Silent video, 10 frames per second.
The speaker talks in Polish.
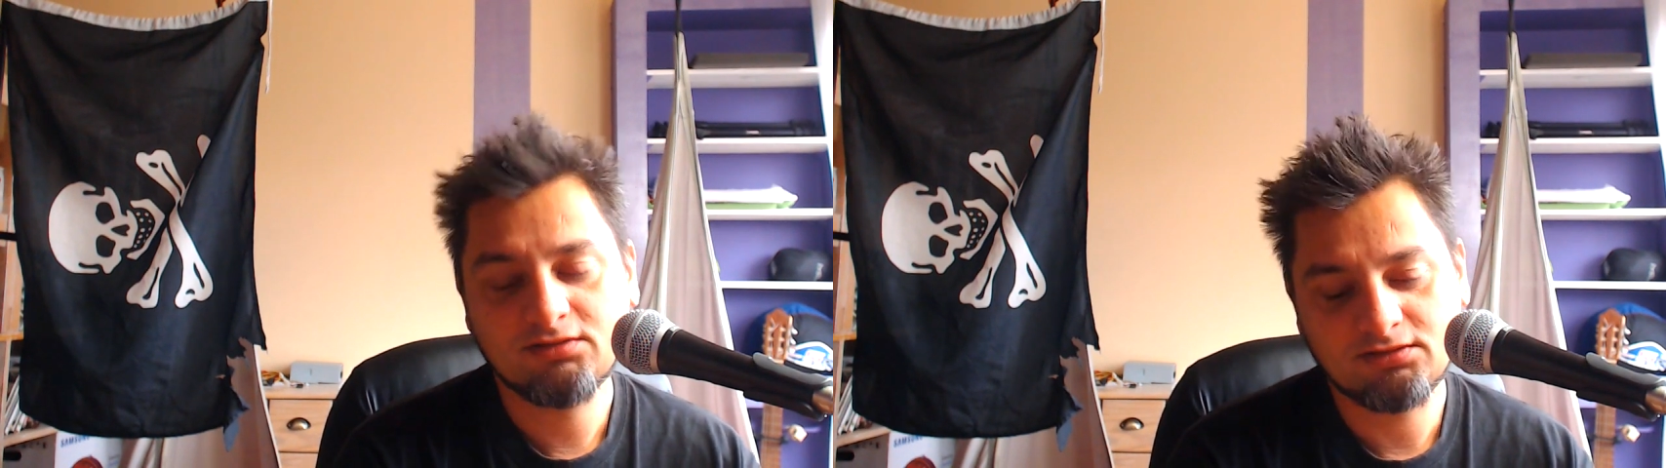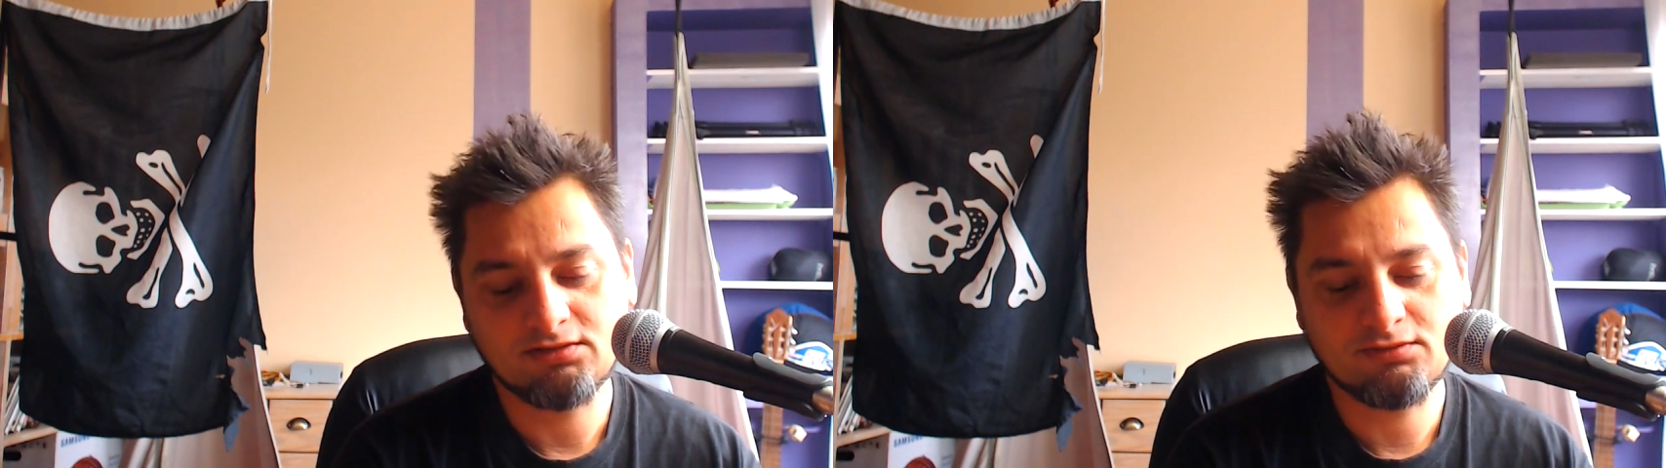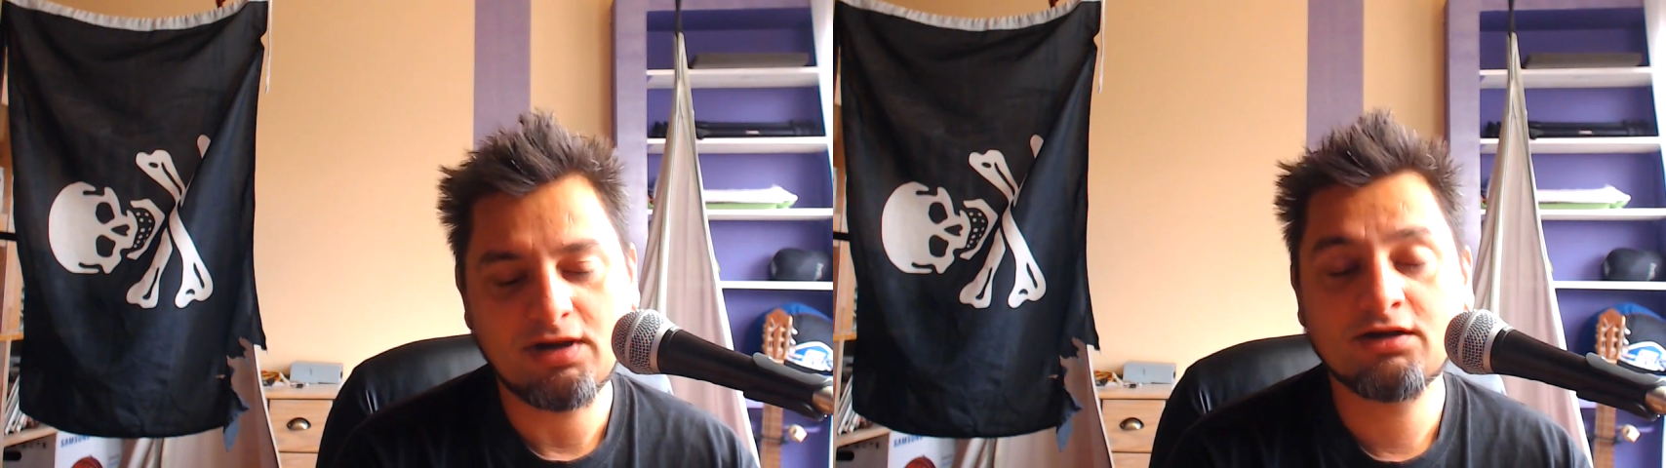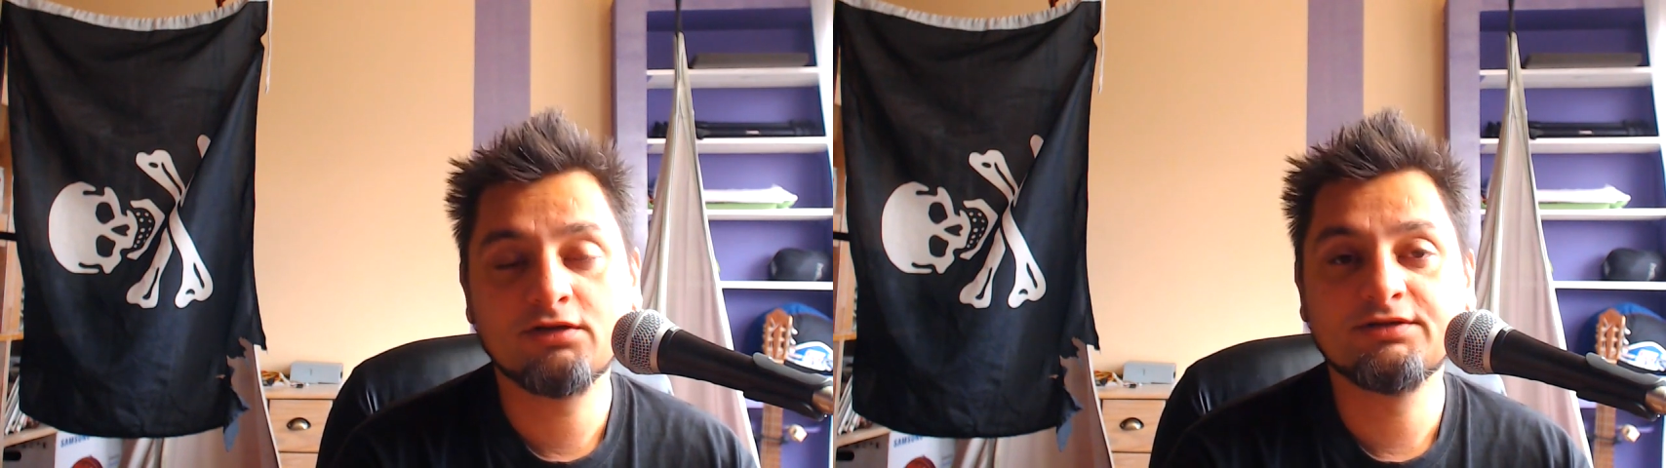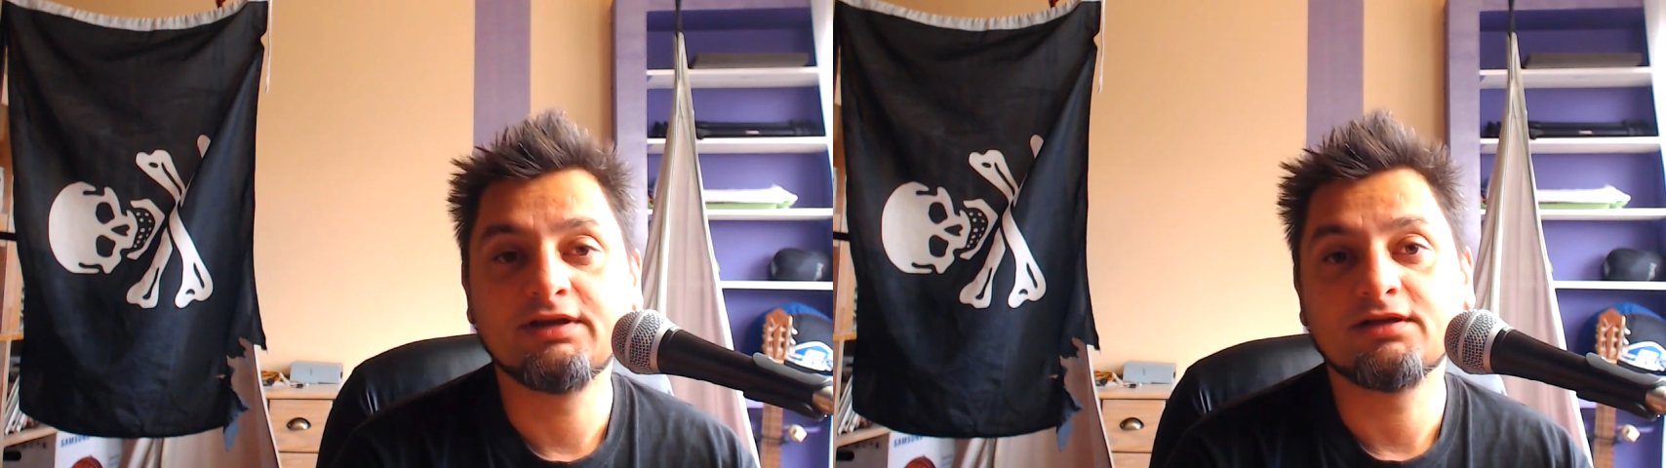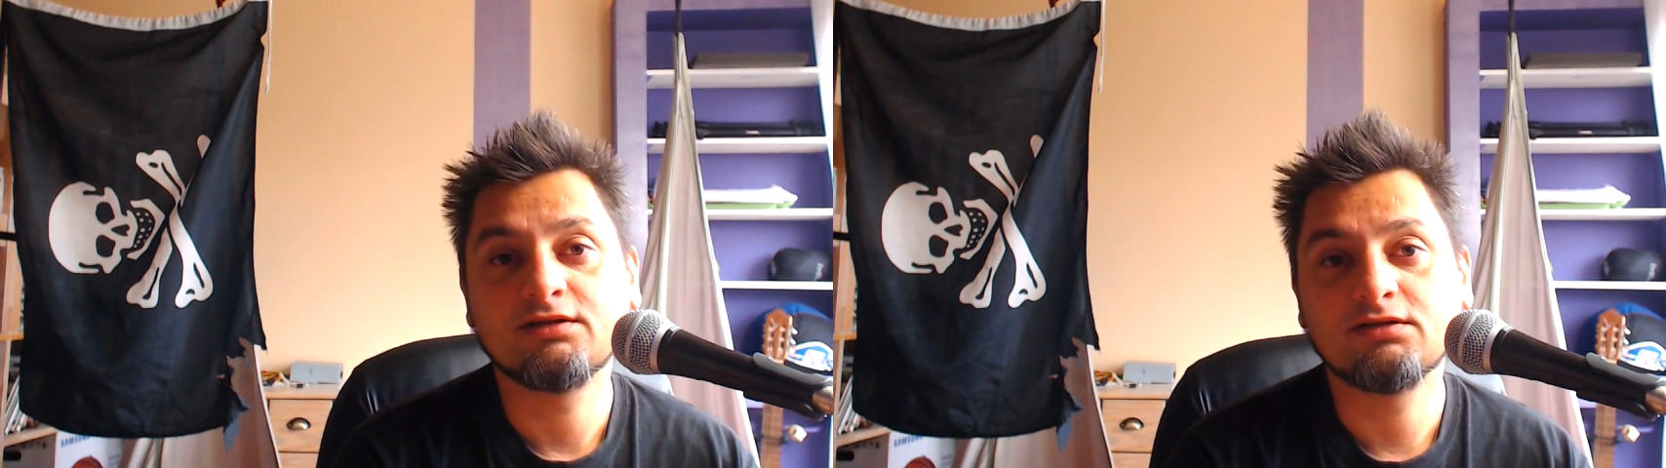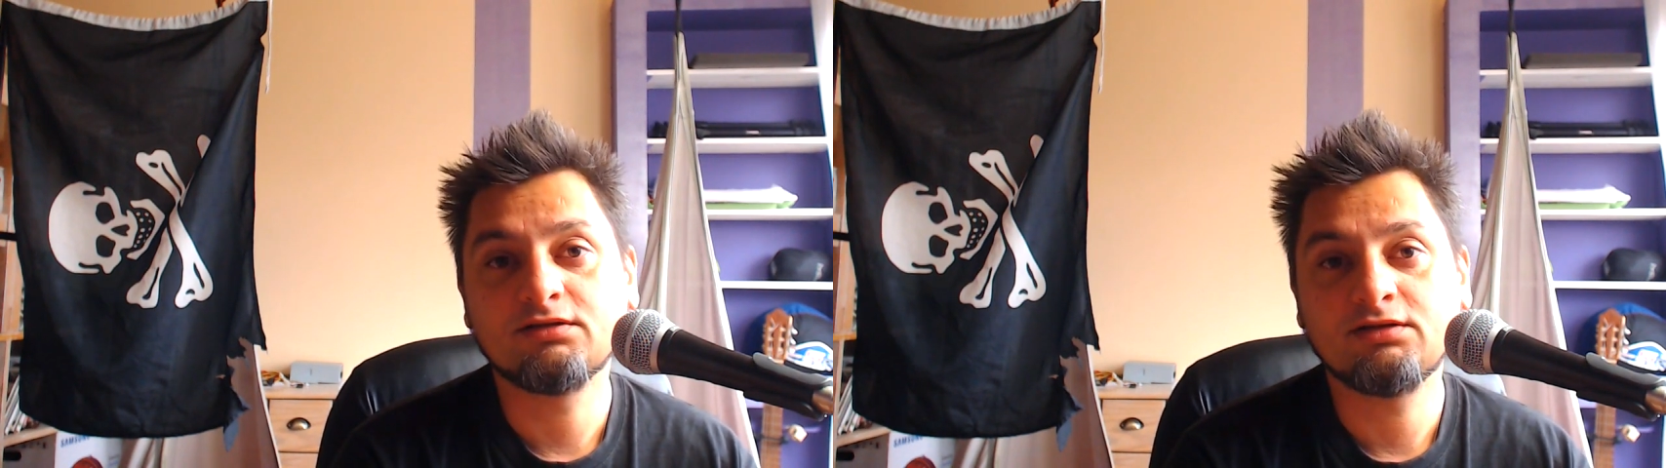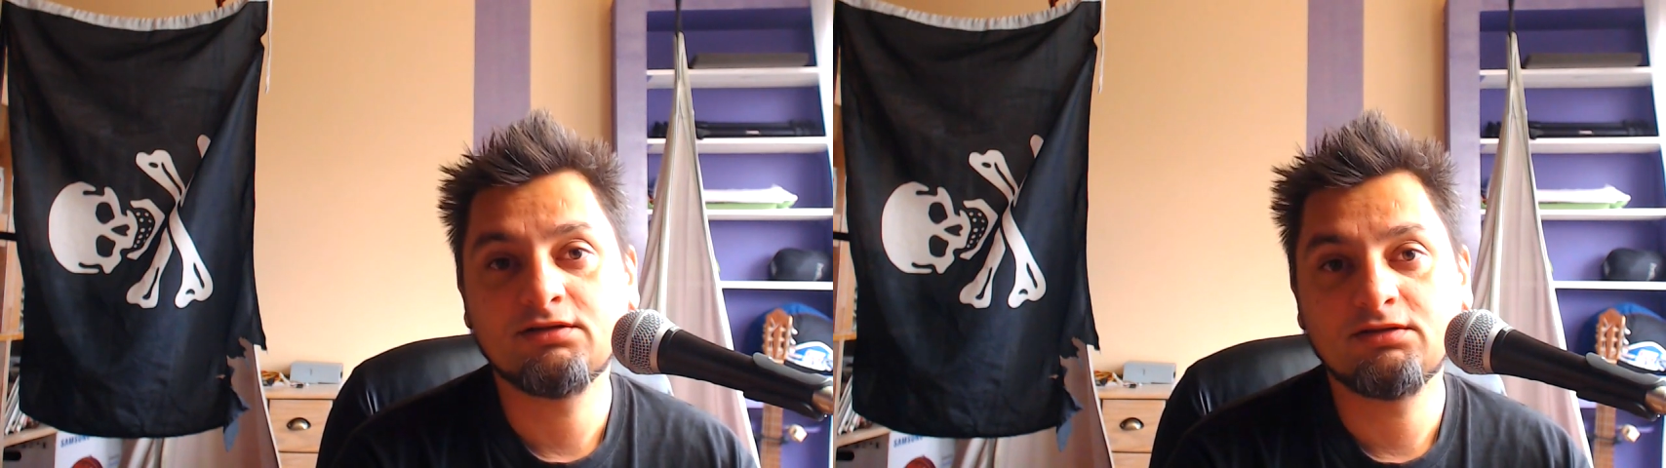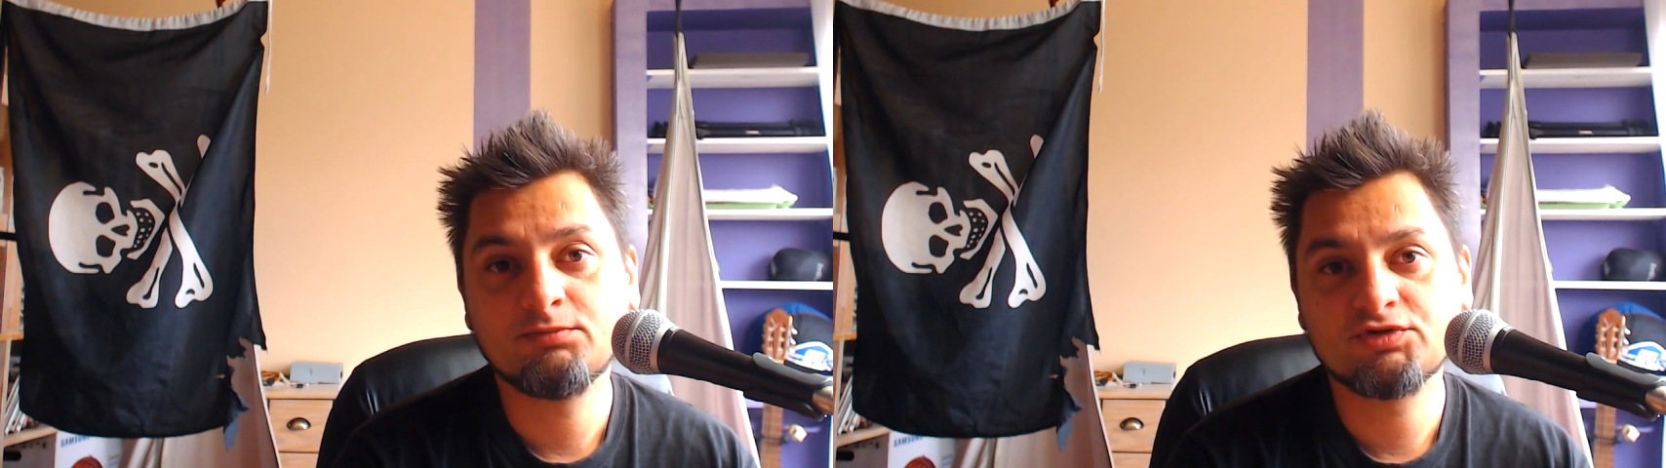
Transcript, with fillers: Tylko łagodnie, no i